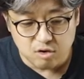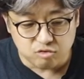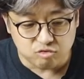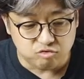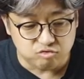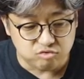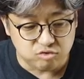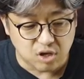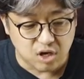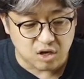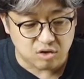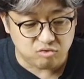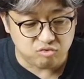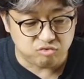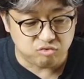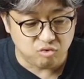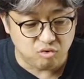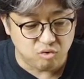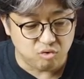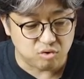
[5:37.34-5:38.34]
국내에
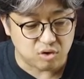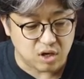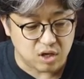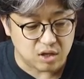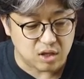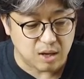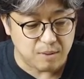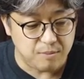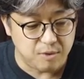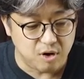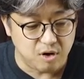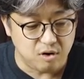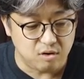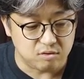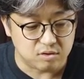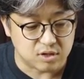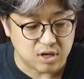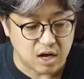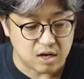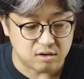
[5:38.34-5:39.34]
들어오게
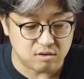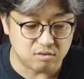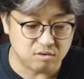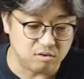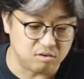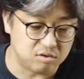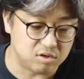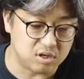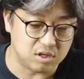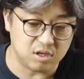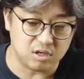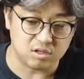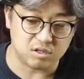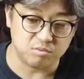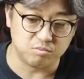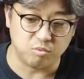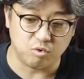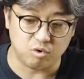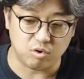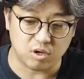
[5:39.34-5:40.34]
되면 가격이 어떻게 될지
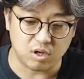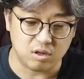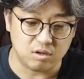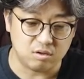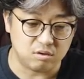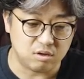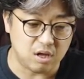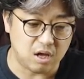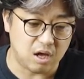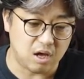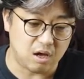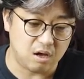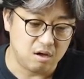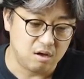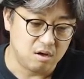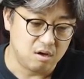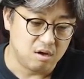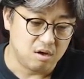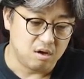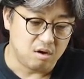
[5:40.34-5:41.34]
모르겠는데
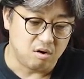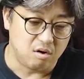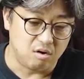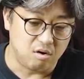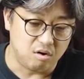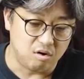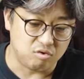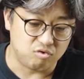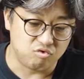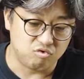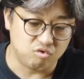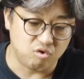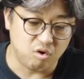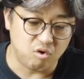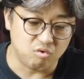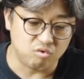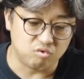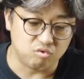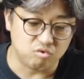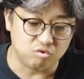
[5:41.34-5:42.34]

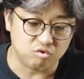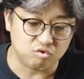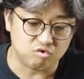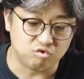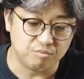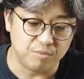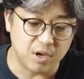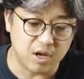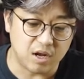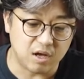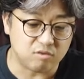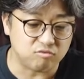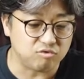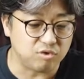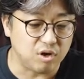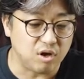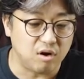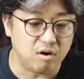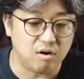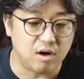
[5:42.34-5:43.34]
유로로 구매를
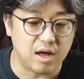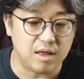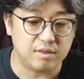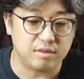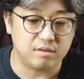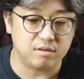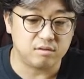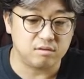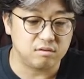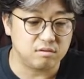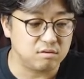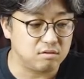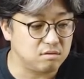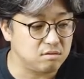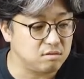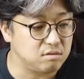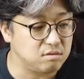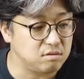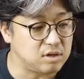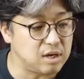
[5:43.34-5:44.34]
했고요.
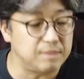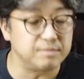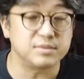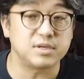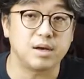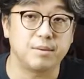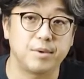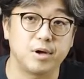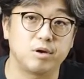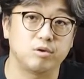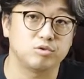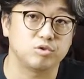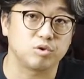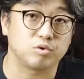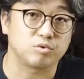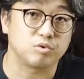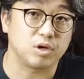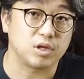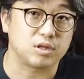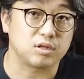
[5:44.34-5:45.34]
한 3, 4만원
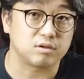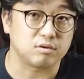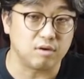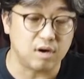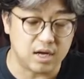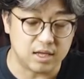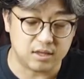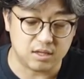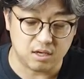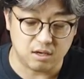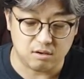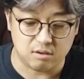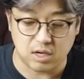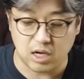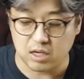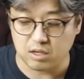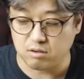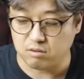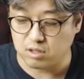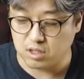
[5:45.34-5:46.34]
정도 했던 것 같아요,
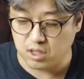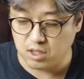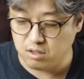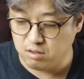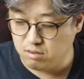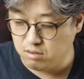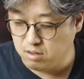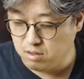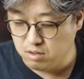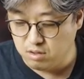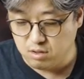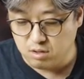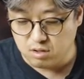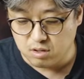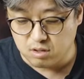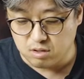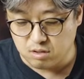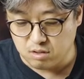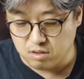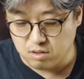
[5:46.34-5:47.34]
가격이.
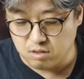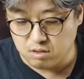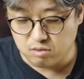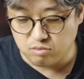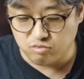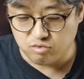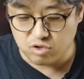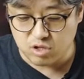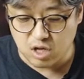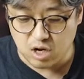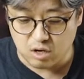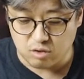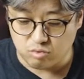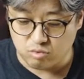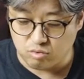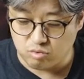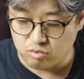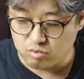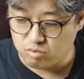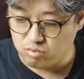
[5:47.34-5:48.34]
우리나라
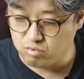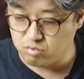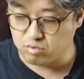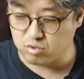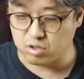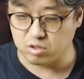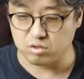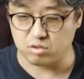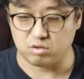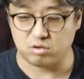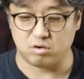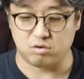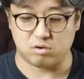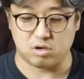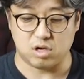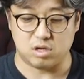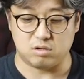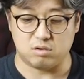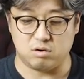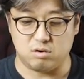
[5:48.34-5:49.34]
돈으로. 그래서
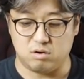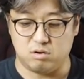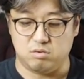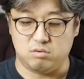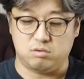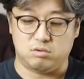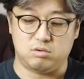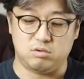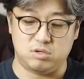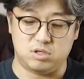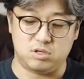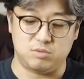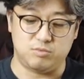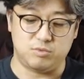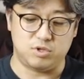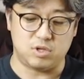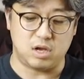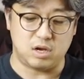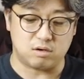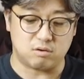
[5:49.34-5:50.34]
그렇게 해서
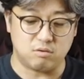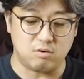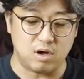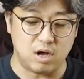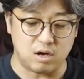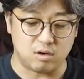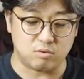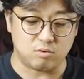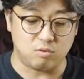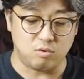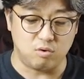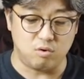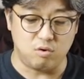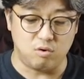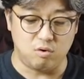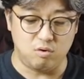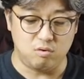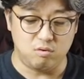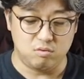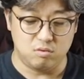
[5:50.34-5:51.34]
쓰시면 될 것
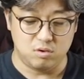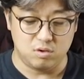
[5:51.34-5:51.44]
같고,